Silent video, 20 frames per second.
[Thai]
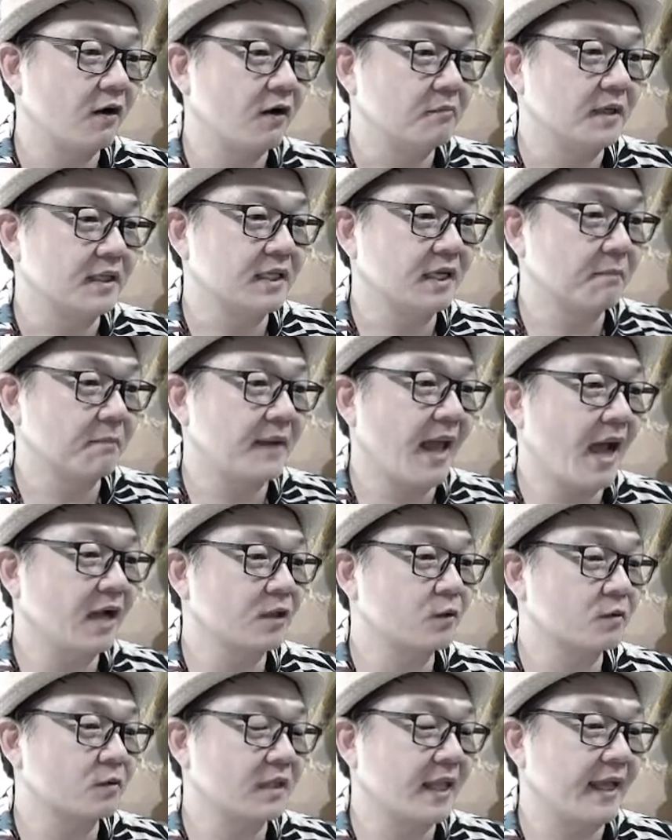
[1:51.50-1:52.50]
เหมือนกับด้าน
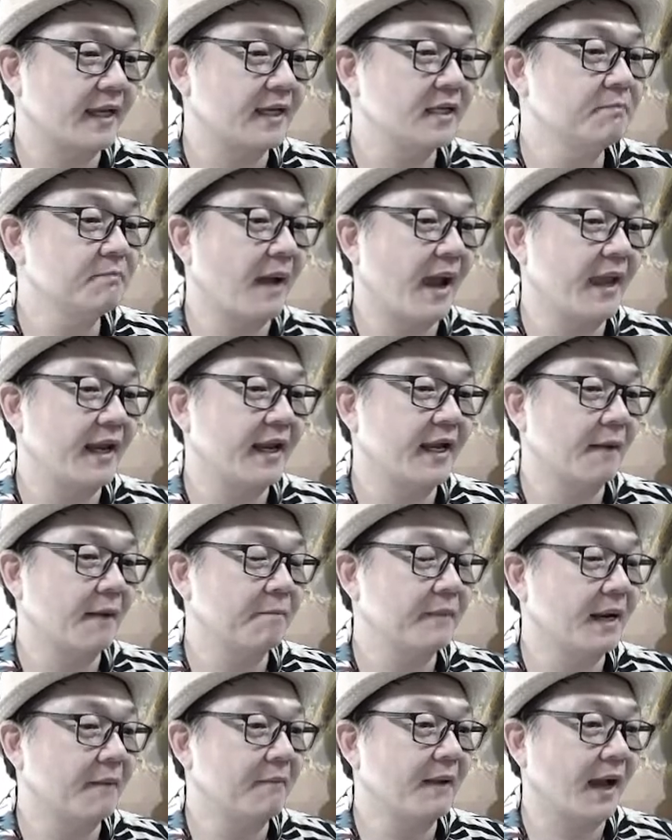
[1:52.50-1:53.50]
เหล็กขึ้นไปนะครับ
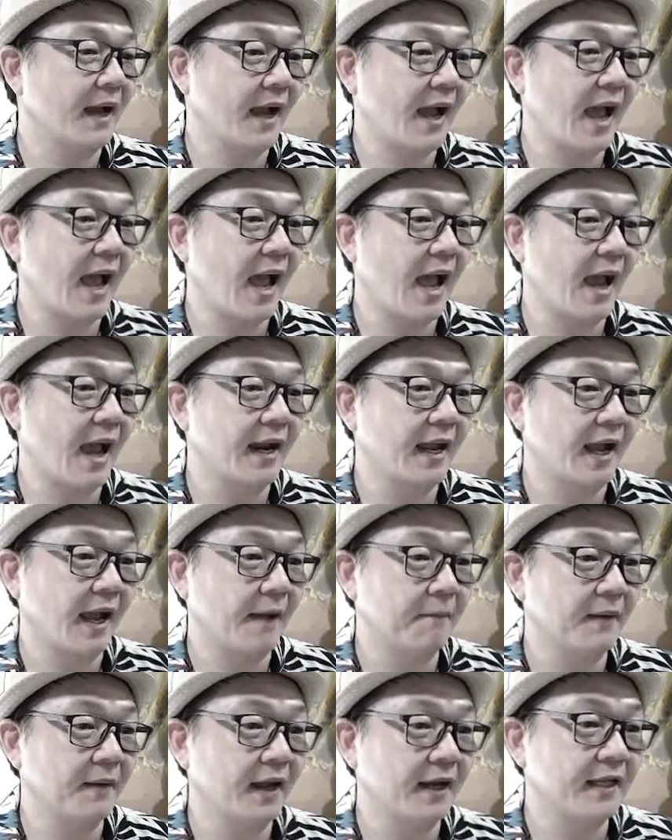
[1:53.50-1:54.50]
ไปรับหลังคานะครั
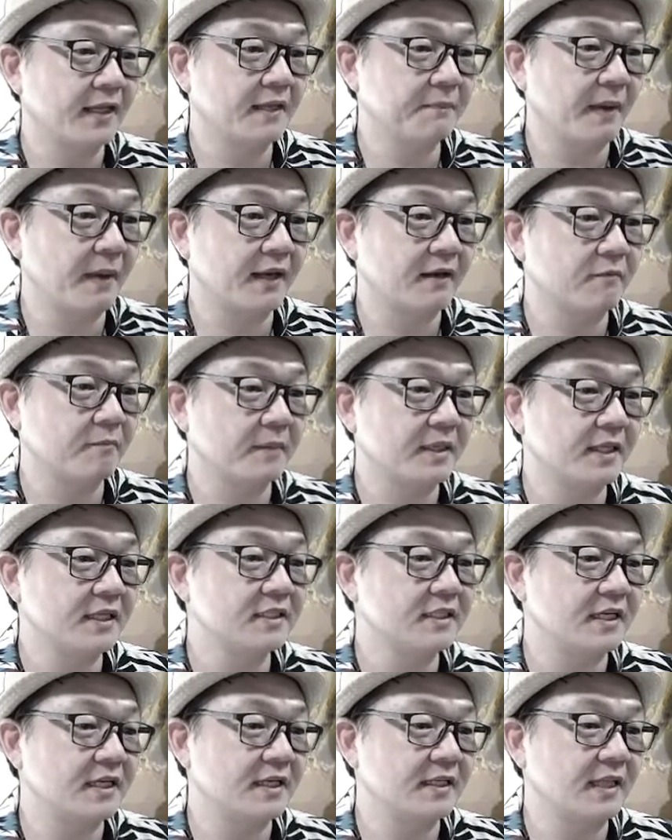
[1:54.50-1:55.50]
บอันนี้เป็นเมทัล
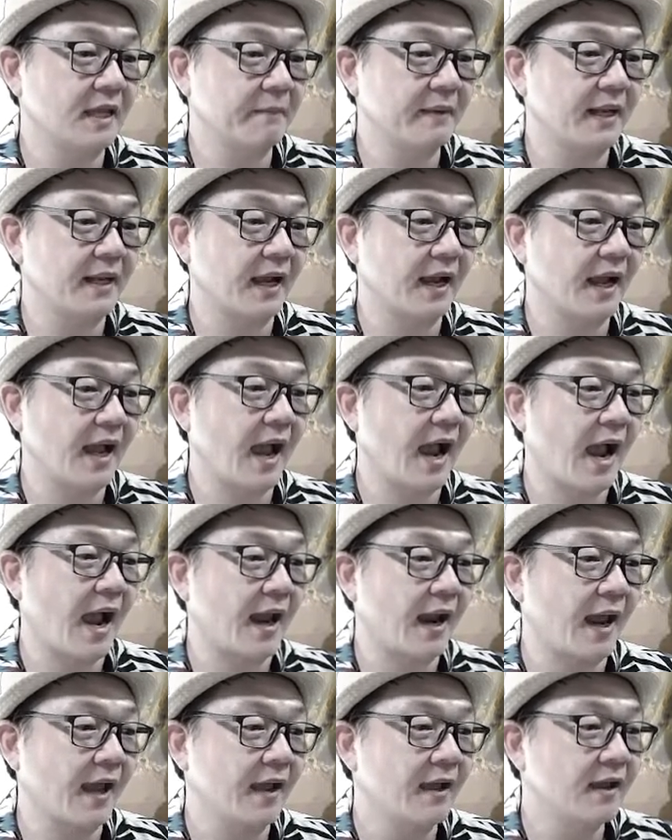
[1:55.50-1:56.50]
ชีตนะเป็นหลังคา
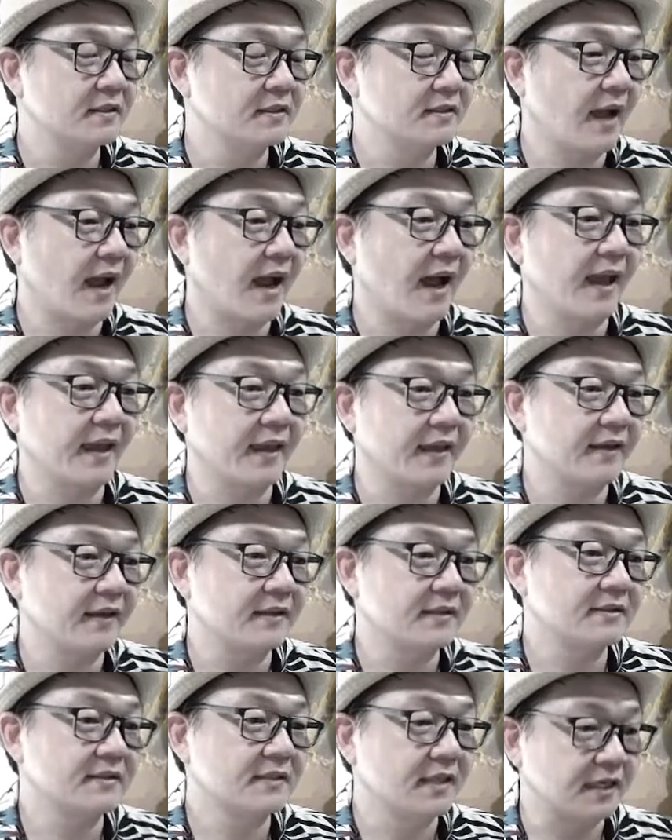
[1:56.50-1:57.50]
นะคือถ่าย
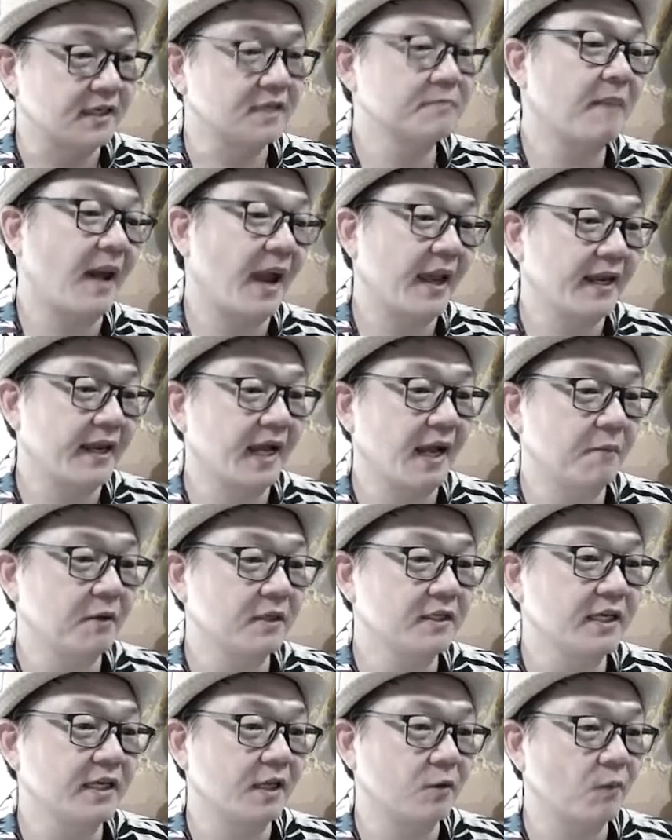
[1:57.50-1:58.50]
เสยขึ้นไปนะครับก็
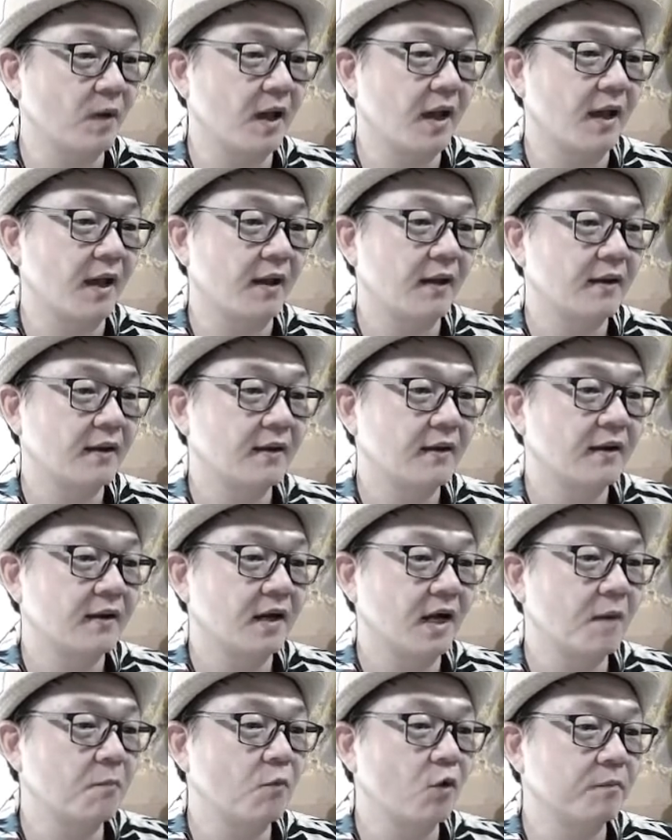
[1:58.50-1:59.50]
จะเห็นว่า
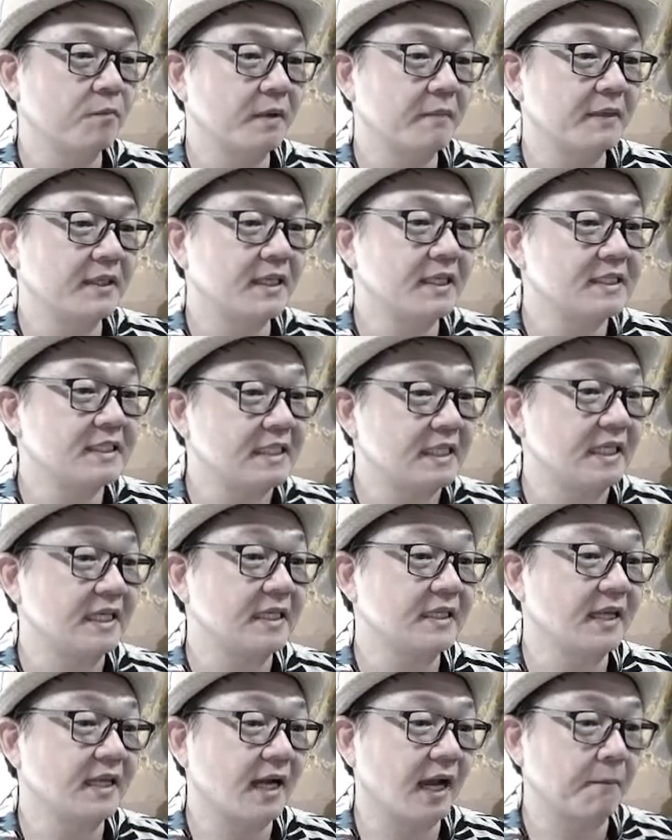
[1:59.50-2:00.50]
ข้างบนเป็นแมทันชี
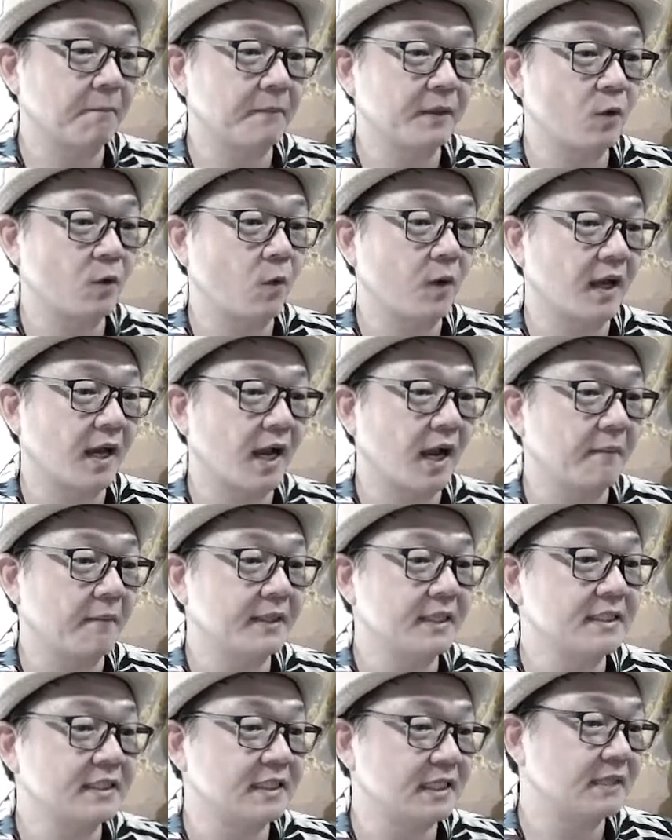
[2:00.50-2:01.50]
สนะครับเป็นโครงหลังคาแม
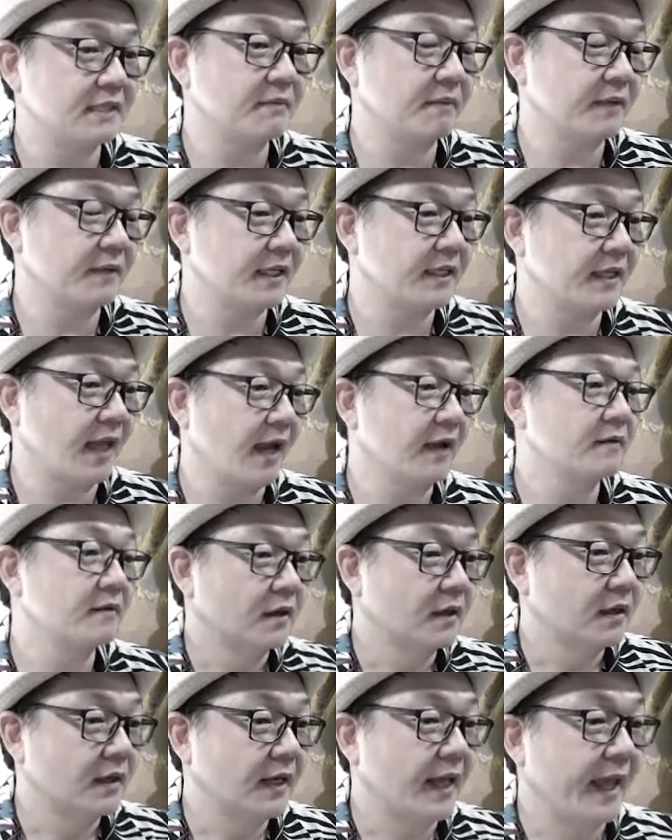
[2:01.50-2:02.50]
ทันชีสแบบนี้นะ
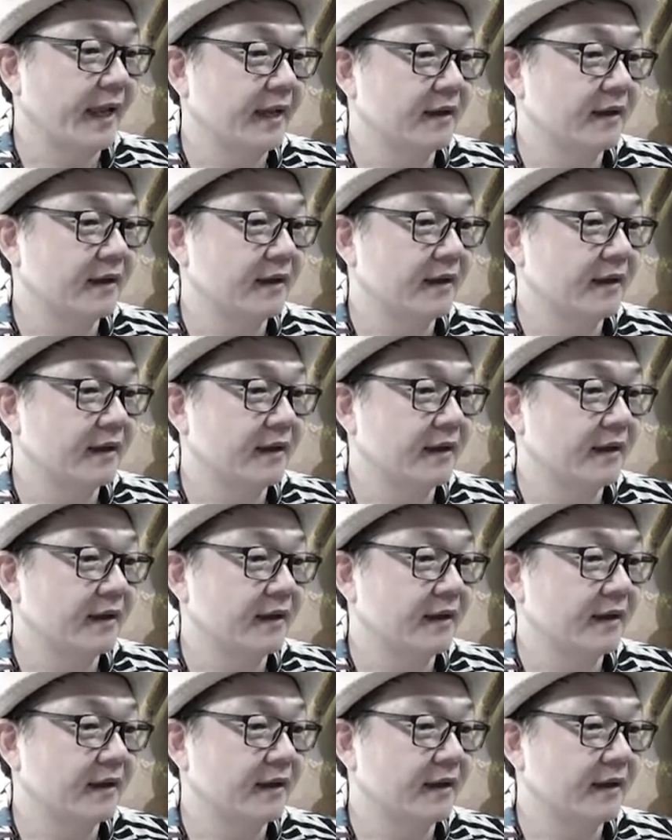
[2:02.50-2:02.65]
เหล็